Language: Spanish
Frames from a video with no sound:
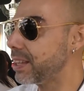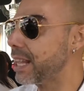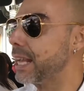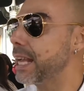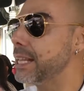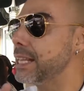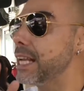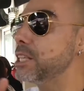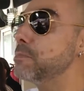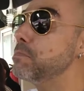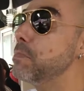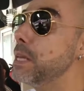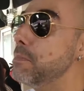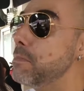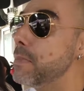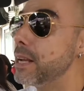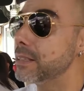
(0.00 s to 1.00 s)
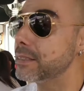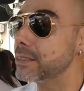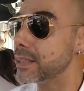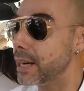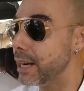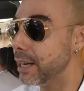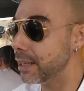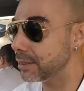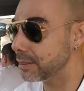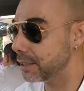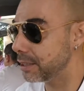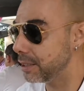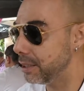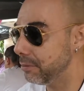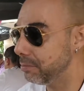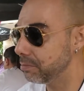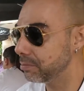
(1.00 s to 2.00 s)
que ya es bimestral la
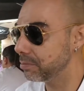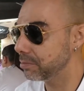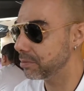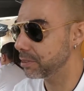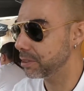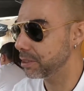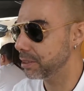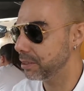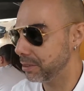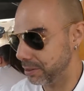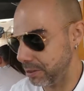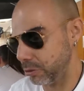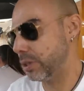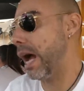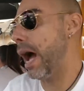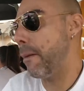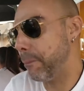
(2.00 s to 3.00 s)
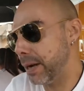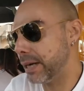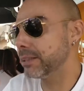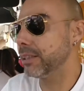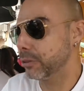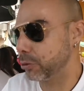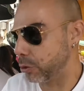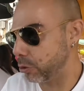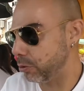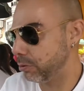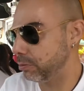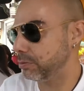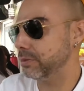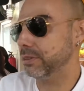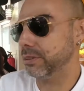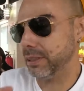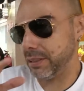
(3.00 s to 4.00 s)
serie, o sea, aparte de todo,
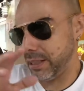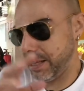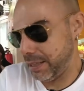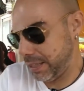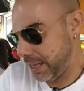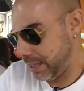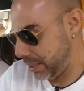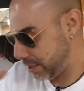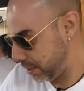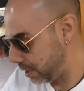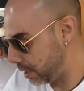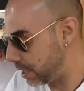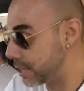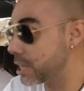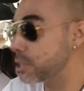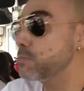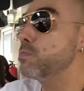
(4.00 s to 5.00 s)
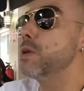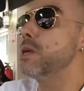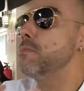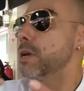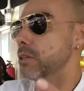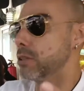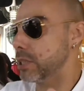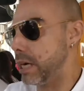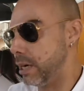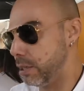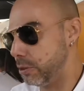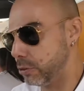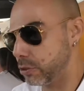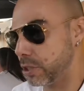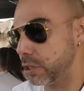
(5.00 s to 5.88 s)
ah, de, extenderla ya es bimestral, entonces